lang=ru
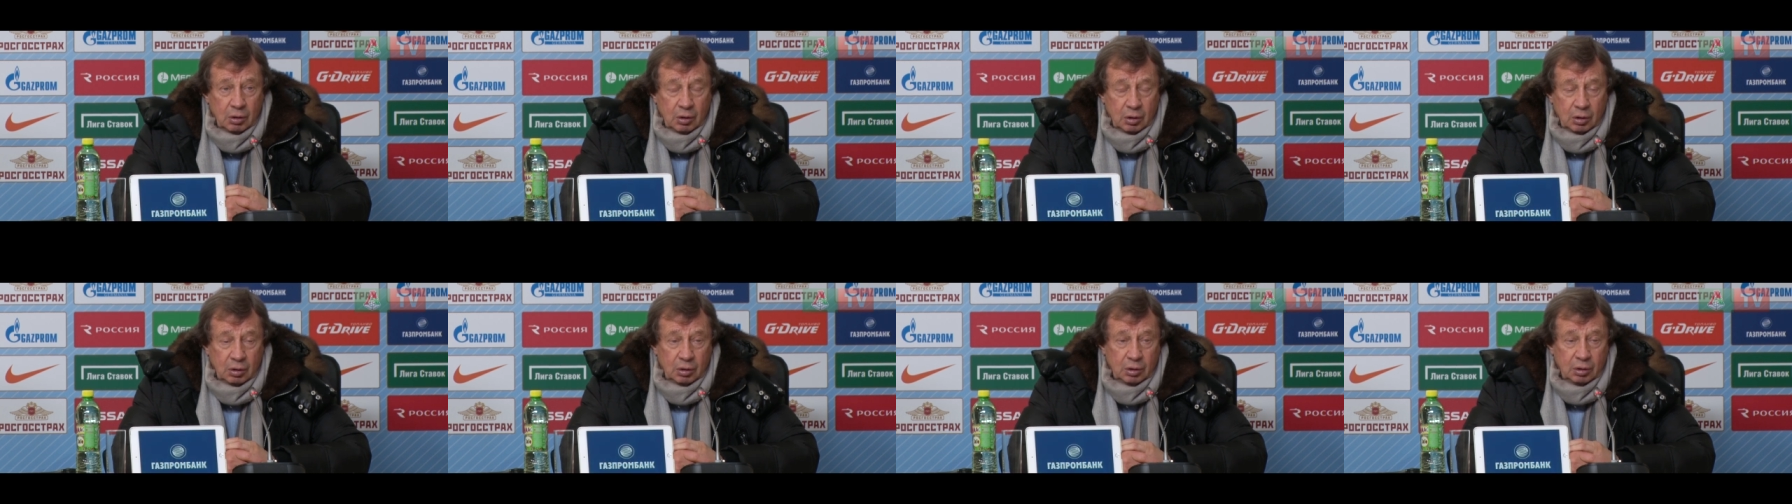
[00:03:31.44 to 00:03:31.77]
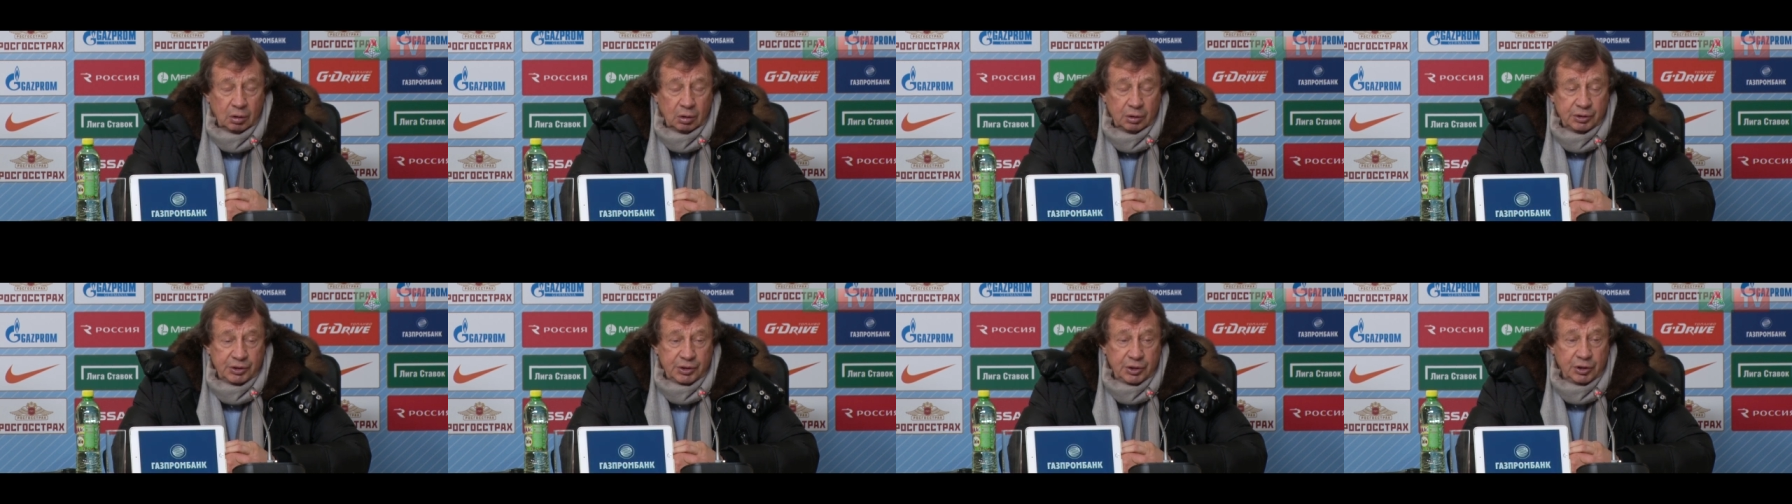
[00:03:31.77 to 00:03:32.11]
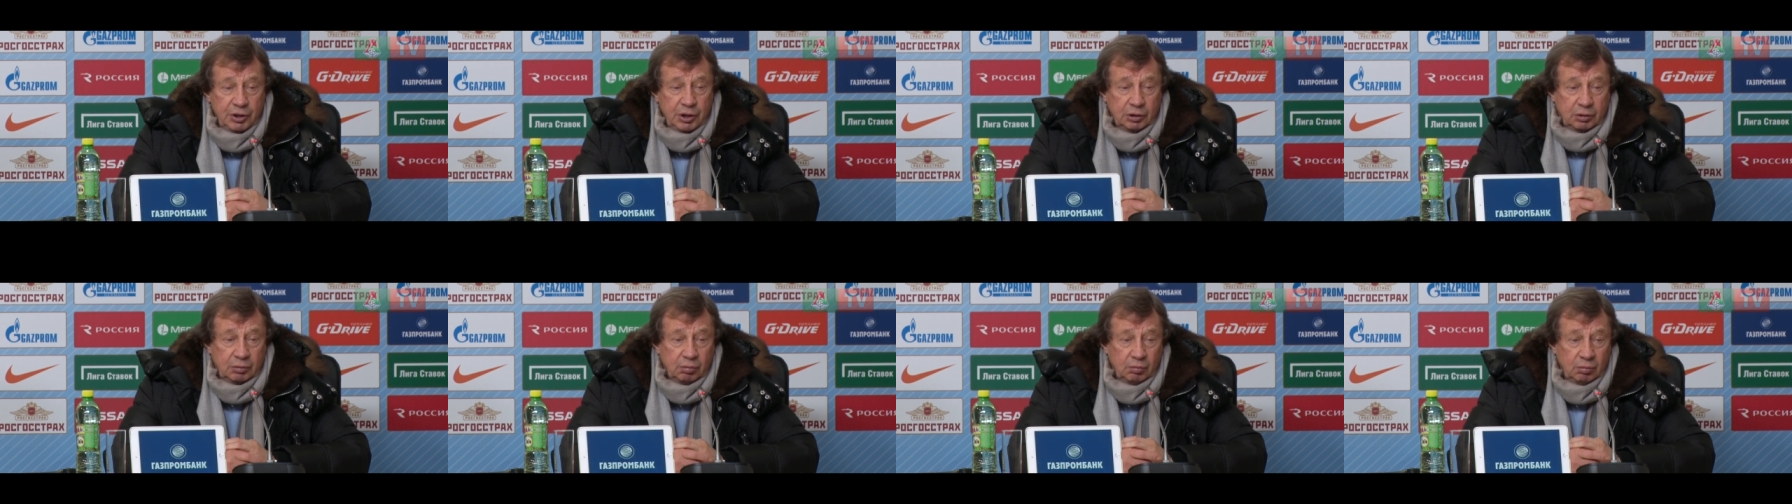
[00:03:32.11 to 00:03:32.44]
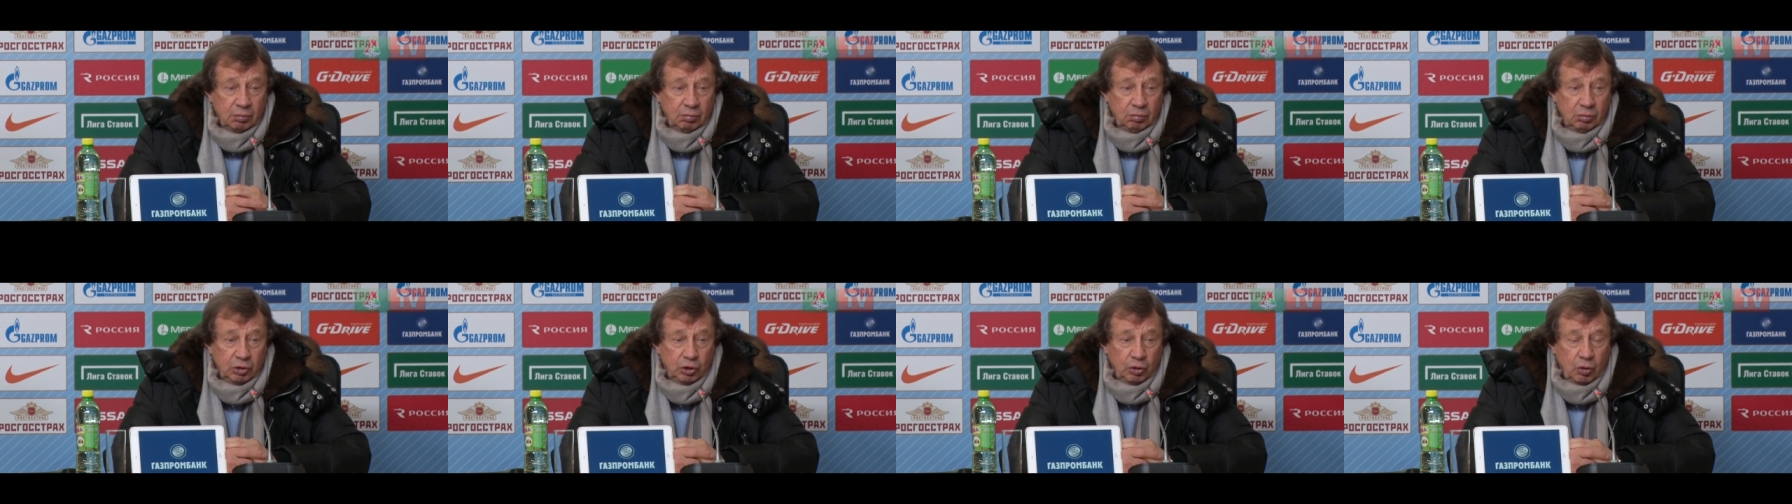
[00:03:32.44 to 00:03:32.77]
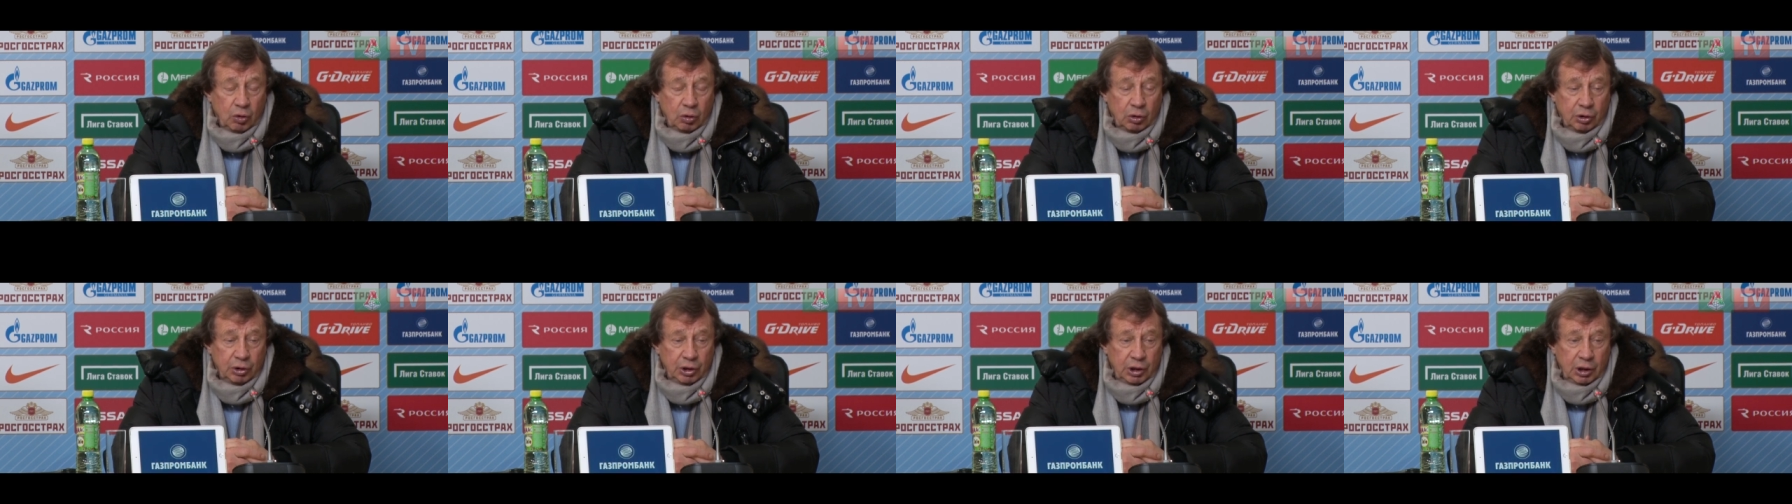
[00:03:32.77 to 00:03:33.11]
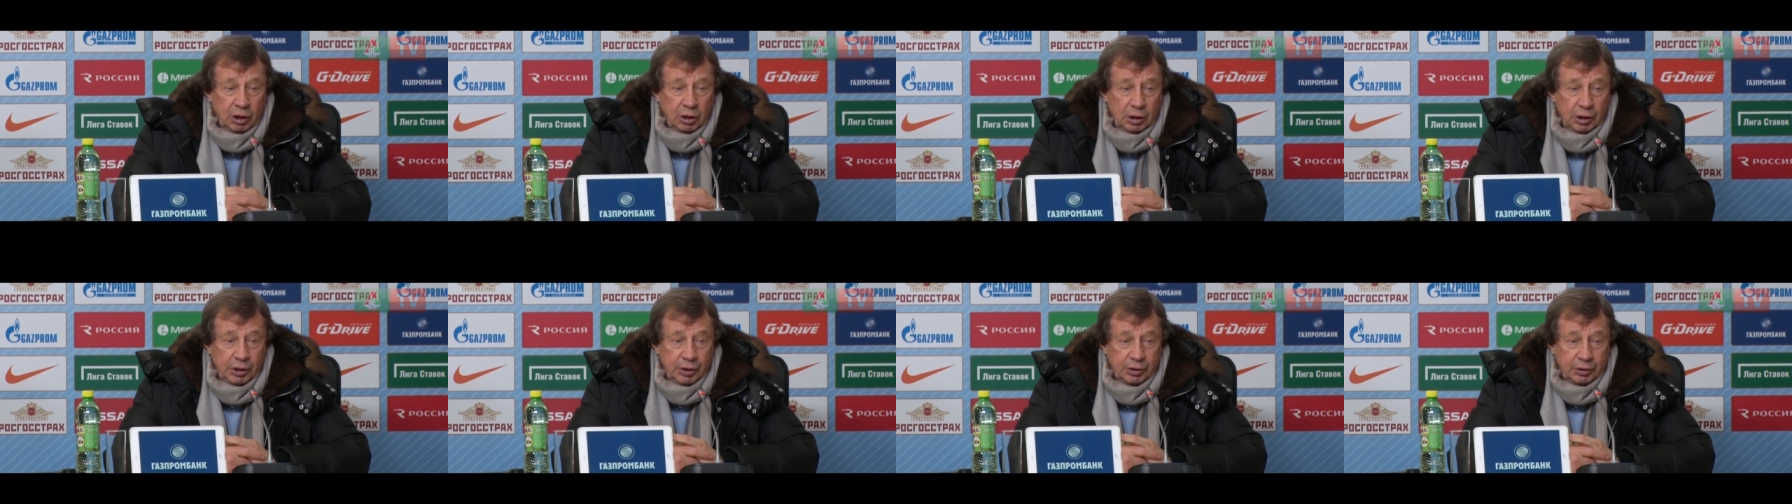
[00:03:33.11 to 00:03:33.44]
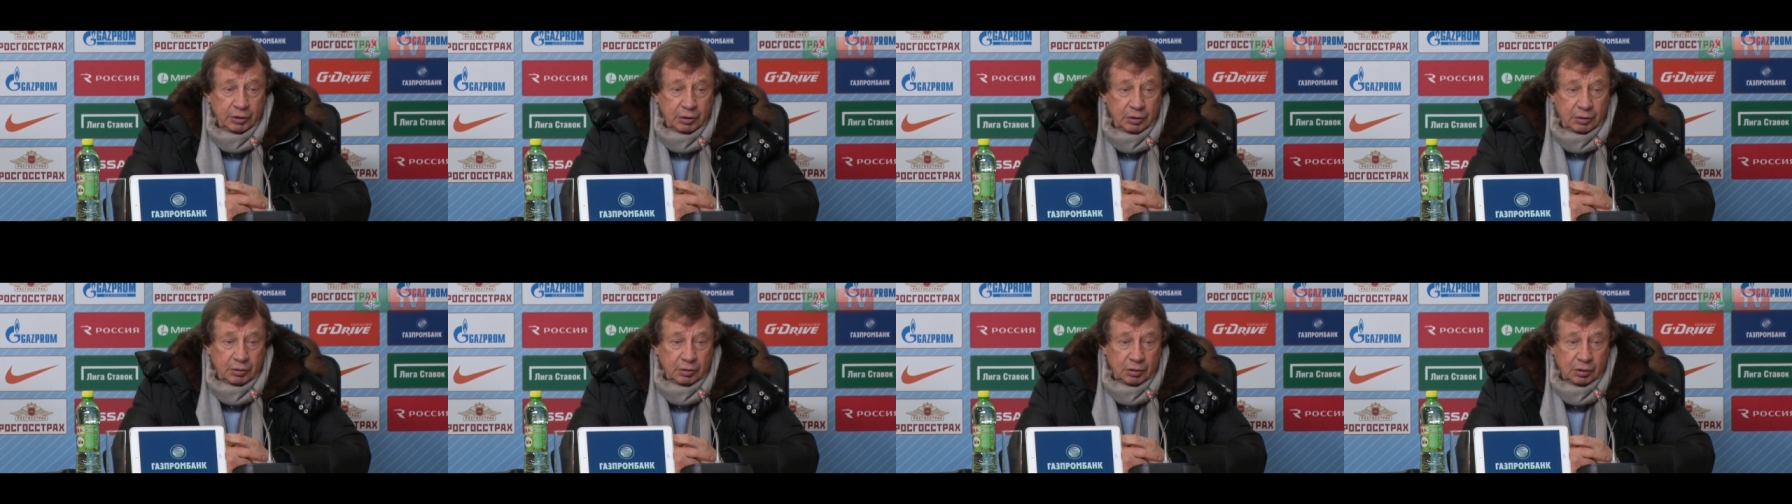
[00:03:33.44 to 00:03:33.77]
Э, «Зенит» много делает